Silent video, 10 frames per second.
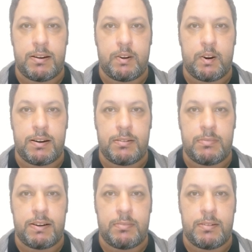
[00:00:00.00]
نسبة
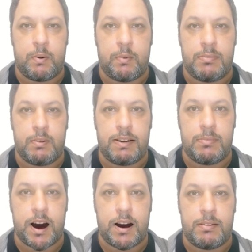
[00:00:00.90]
الخيار
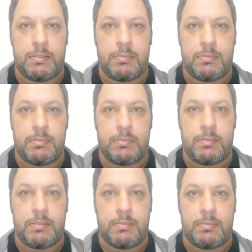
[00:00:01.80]
الروسي أعلى
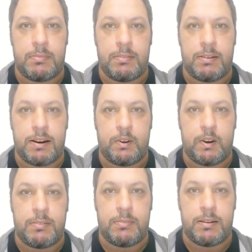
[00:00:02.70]
لأن
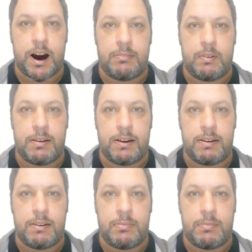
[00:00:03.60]
أكثر المقاتلات
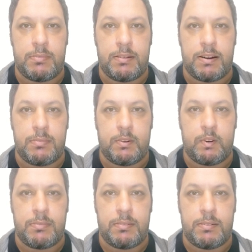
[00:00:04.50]
الصينية من
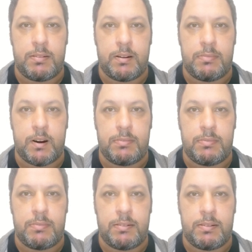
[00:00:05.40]
الجيل الرابع
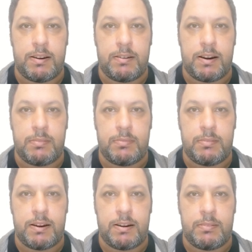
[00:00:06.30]
تعمل
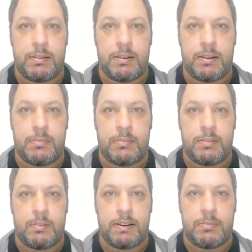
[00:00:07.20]
بمحركات
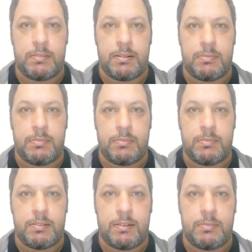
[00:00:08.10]
روسية
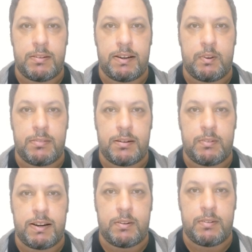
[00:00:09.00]
وموسكو
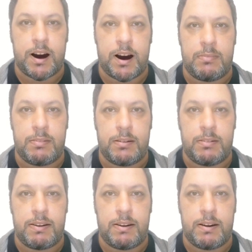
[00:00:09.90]
ستعارض
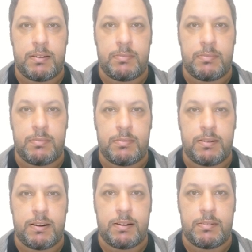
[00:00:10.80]
التصدير
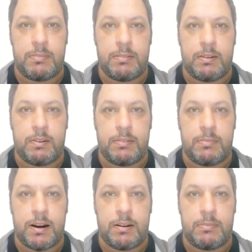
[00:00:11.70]
بشكل
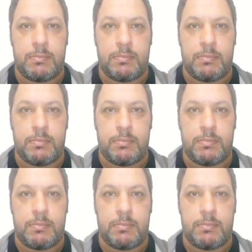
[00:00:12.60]
متوقع